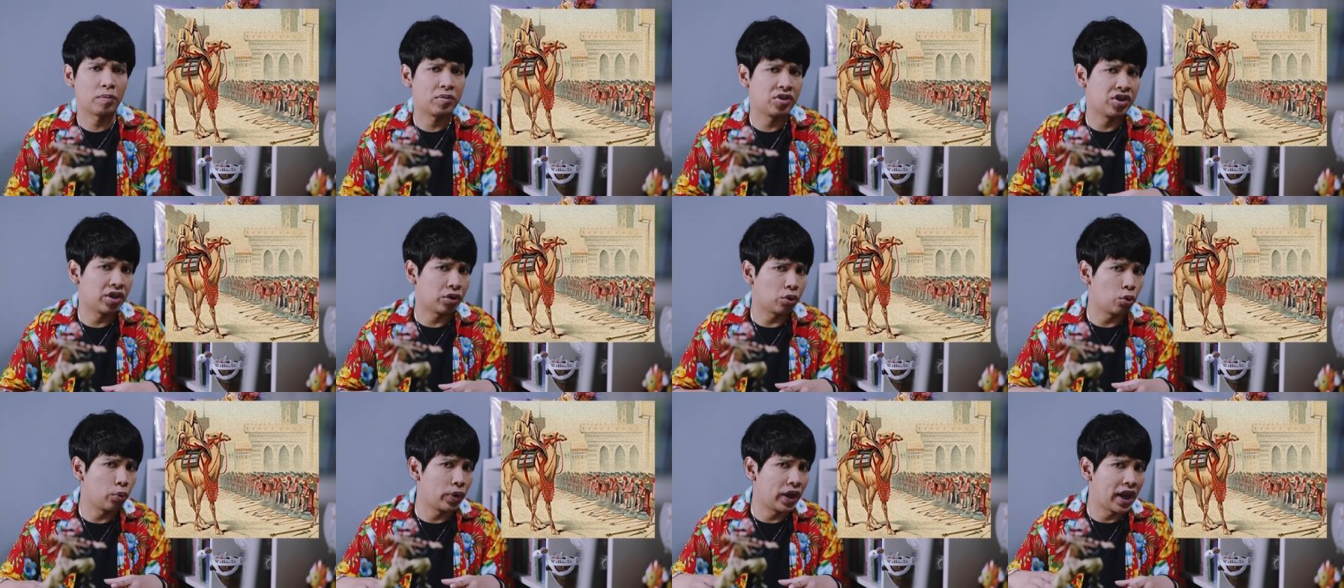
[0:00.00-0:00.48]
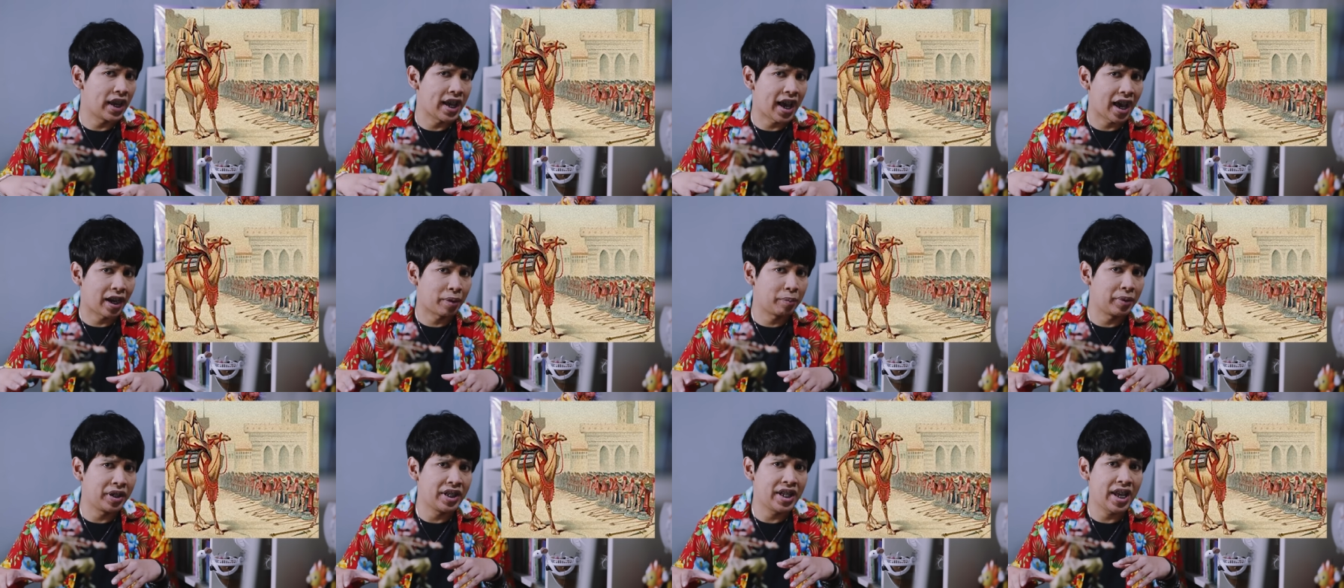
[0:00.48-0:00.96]
habis itu
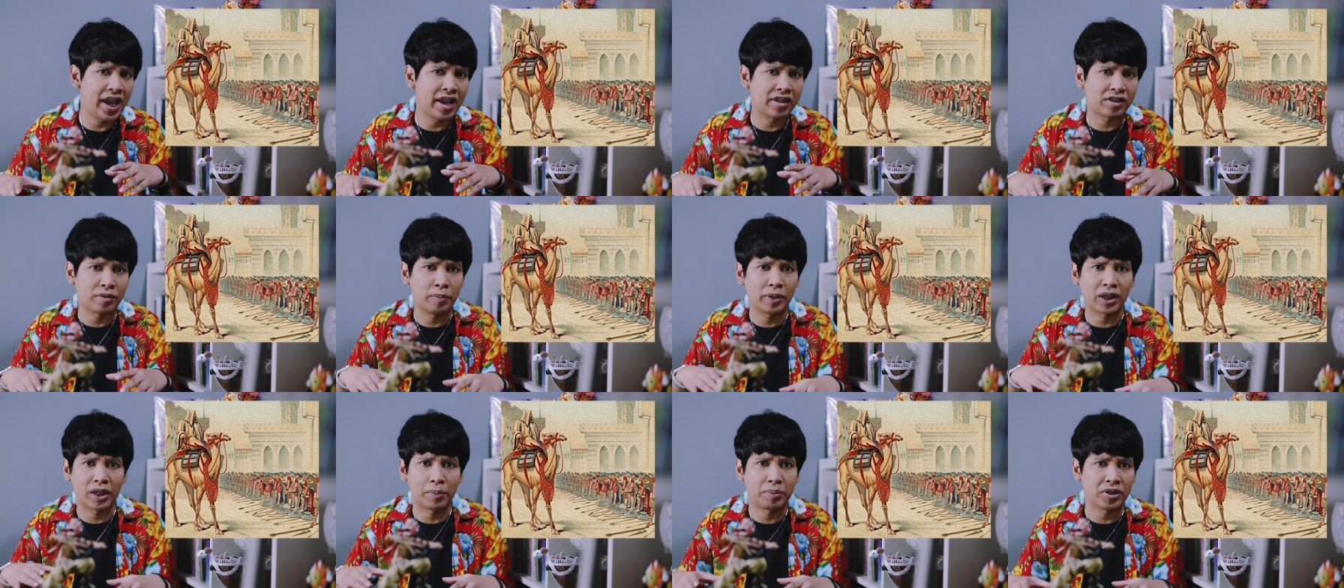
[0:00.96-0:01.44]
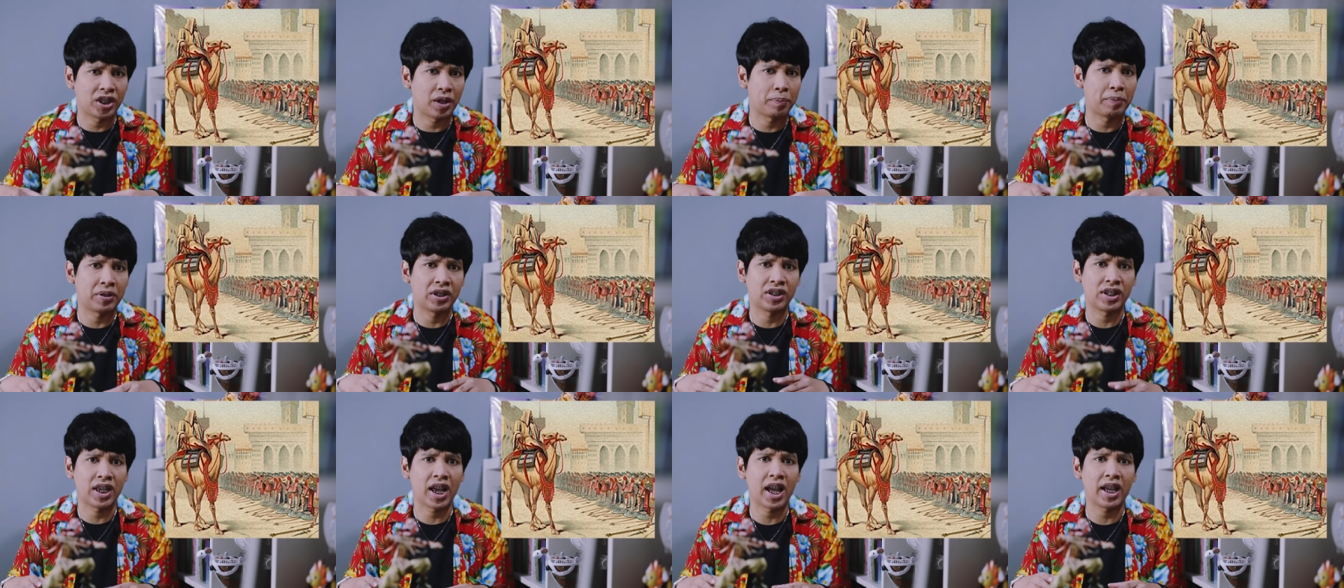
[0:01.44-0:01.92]
wilayah Armenia yang sempat
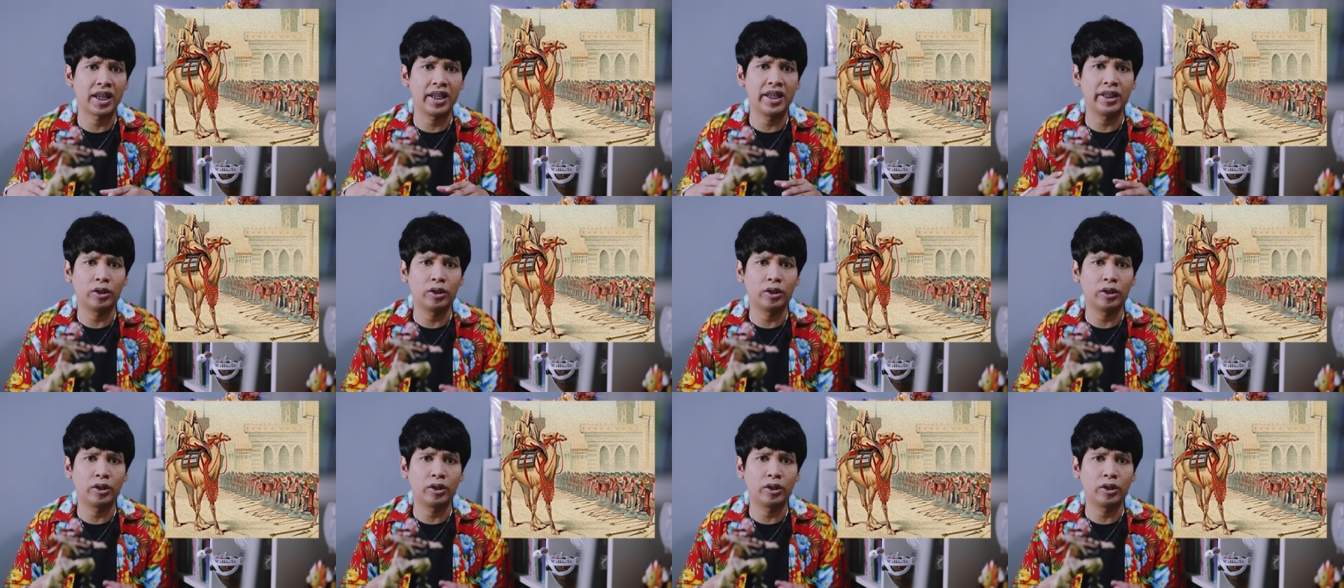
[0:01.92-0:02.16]
kepecah-pecah